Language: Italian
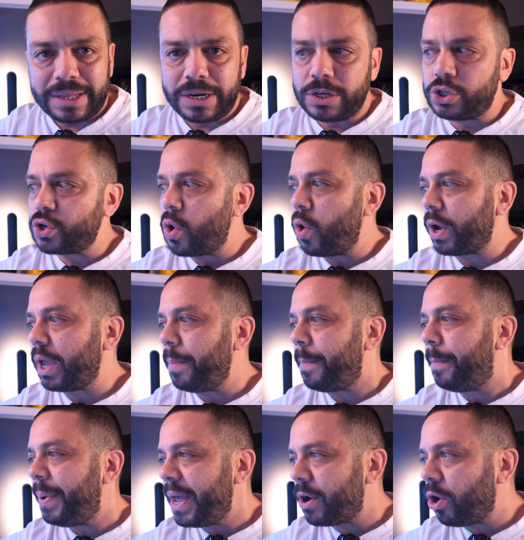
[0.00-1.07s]
tre giochi,
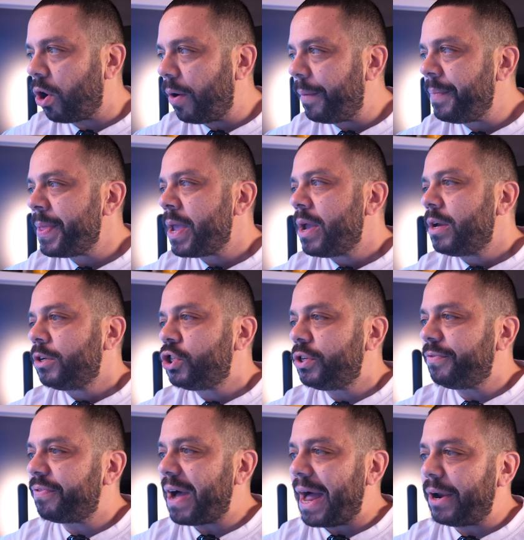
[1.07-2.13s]
però
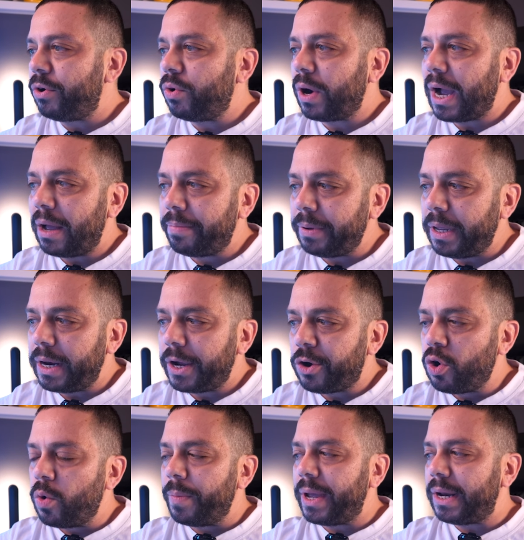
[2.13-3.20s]
ci fanno capire
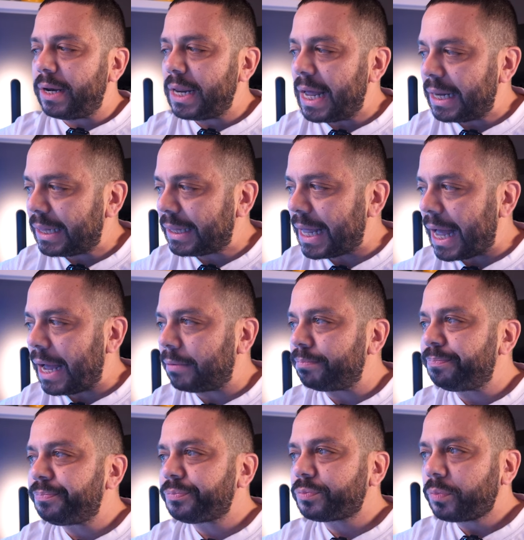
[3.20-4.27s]
come in realtà
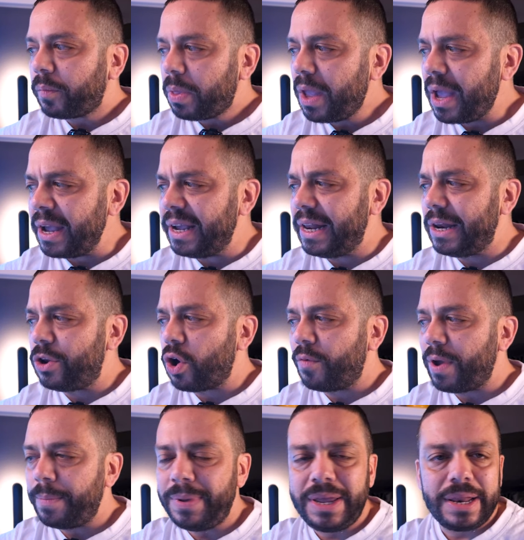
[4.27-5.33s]
il
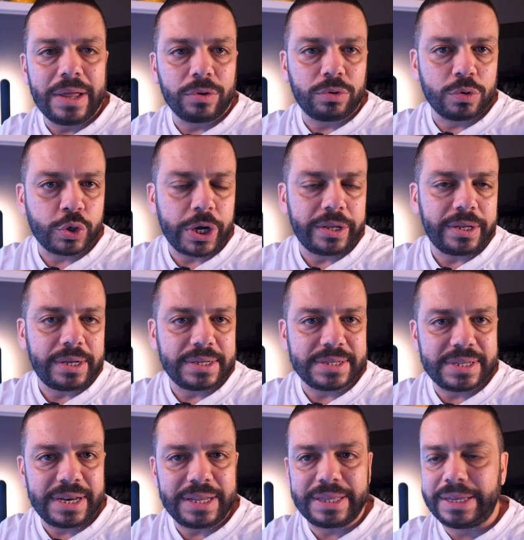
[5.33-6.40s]
9800
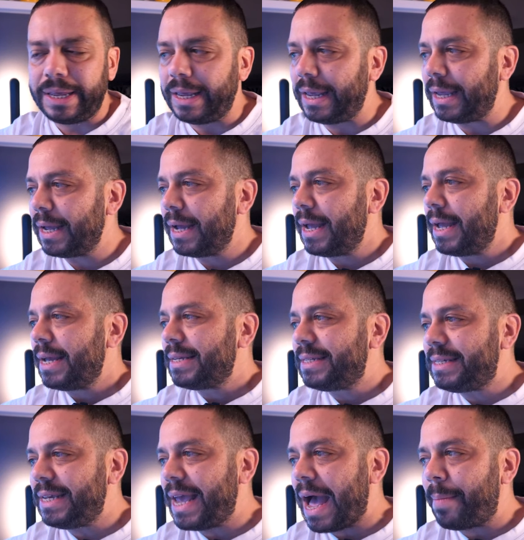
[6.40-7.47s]
X3D
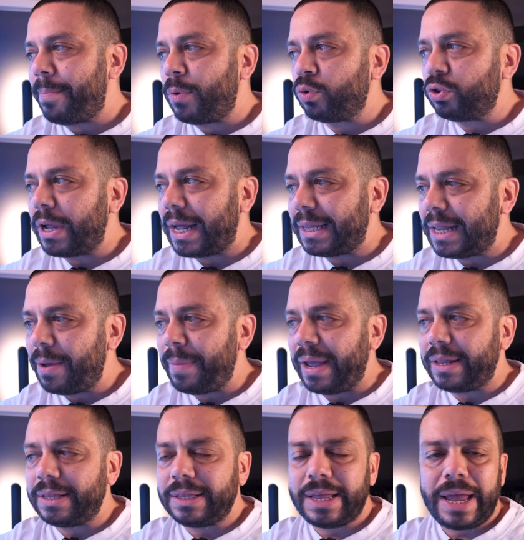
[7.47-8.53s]
sia
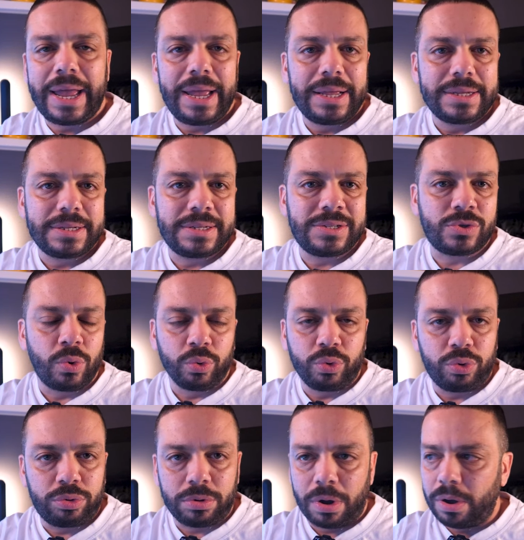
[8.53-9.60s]
abbondantemente
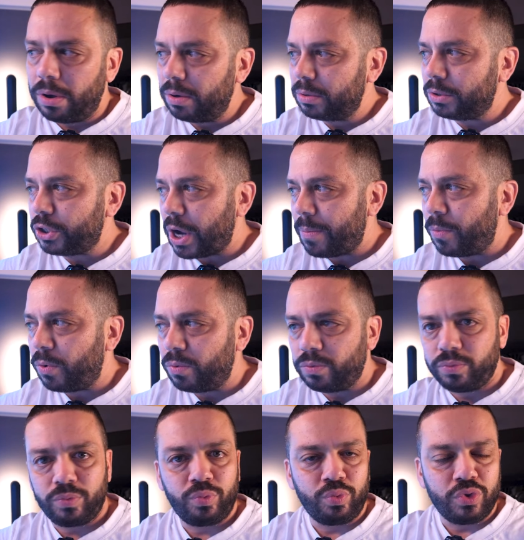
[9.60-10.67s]
sotto diciamo
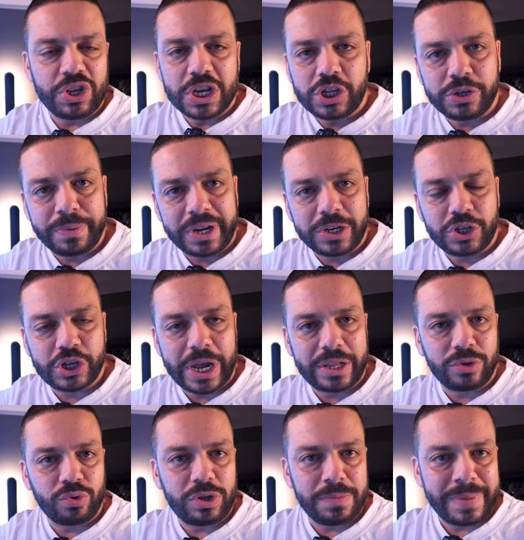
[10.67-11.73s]
un
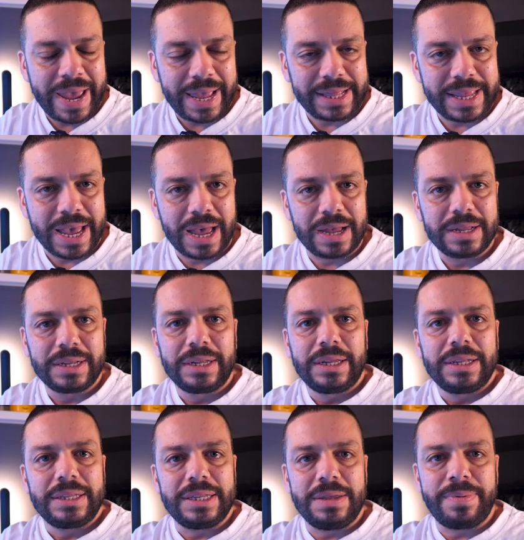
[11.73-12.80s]
10% di media
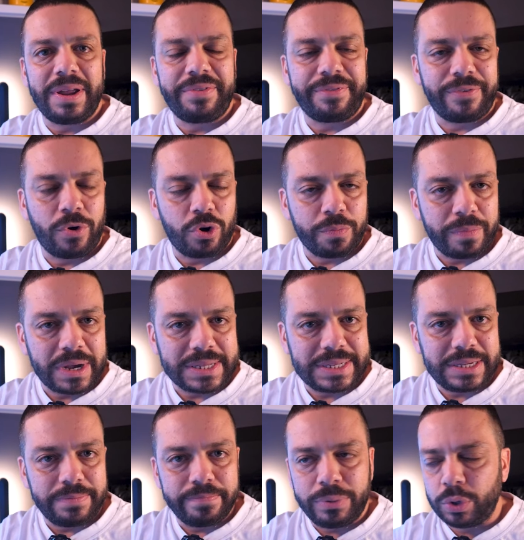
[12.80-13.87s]
di
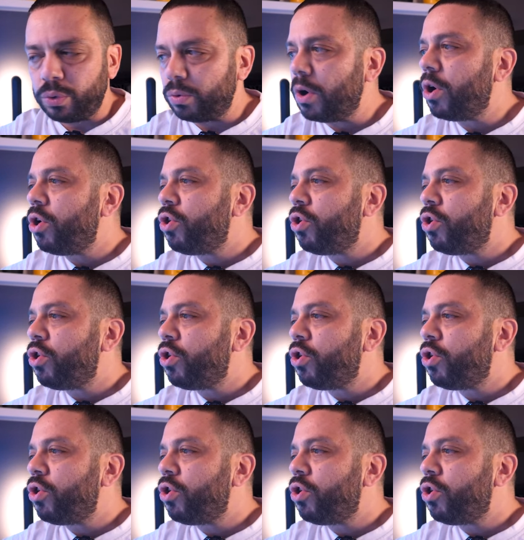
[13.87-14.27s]
performance in più